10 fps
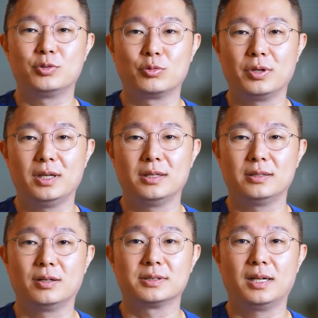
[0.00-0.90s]
정도의
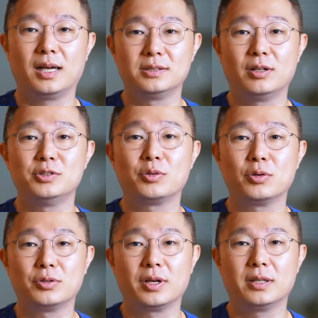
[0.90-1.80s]
역사를 가진
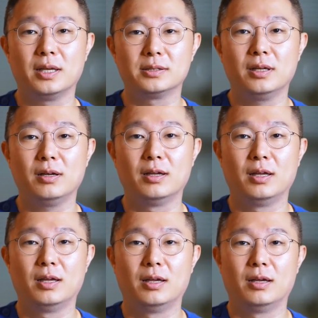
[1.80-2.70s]
설치교정에 대해서
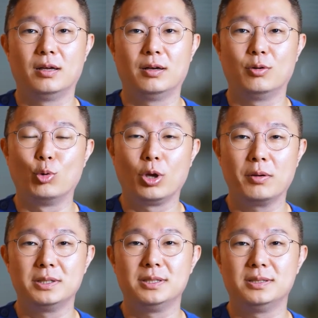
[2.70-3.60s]
어,
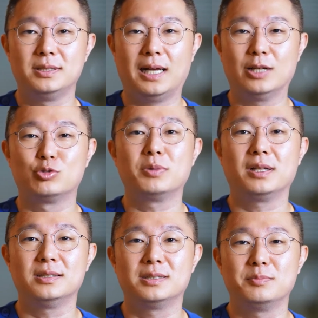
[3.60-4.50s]
오해와 진실이 아주
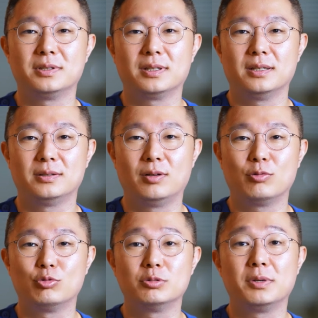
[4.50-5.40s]
많이 있습니다
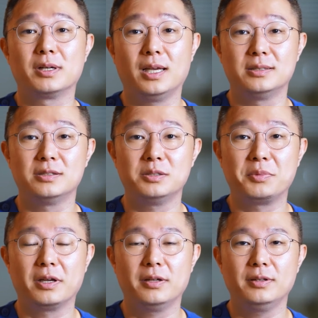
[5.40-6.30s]
더 궁금한 게
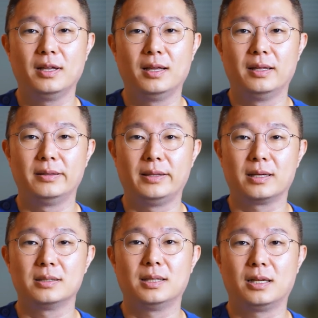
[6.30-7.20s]
있으시면
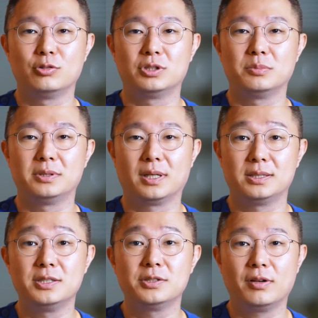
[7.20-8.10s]
댓글 달아주시면
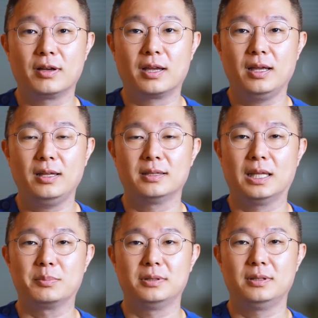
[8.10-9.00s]
제가 친절하게
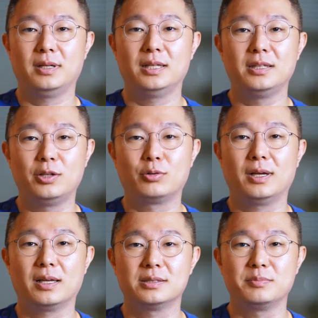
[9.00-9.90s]
답을
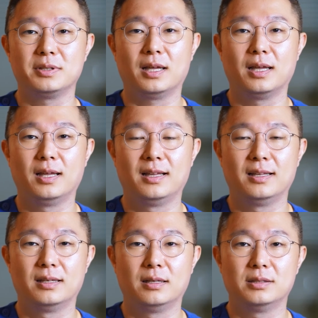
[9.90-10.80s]
해드리도록 하겠습니다
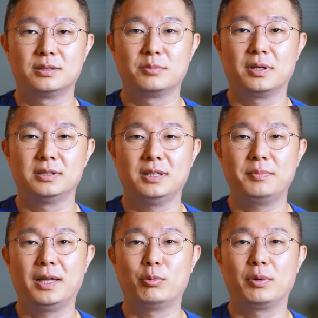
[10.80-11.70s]
지금까지
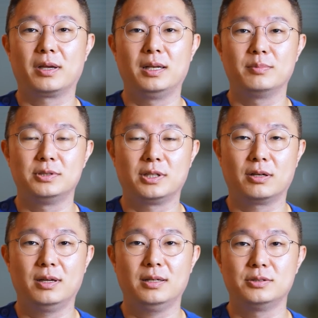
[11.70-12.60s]
반호박일
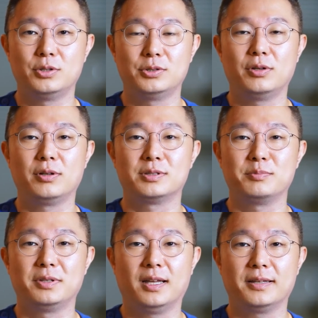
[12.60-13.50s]
내분치과
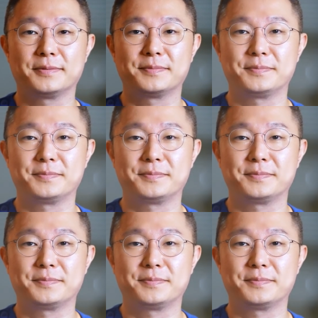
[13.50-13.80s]
최재환이었습니다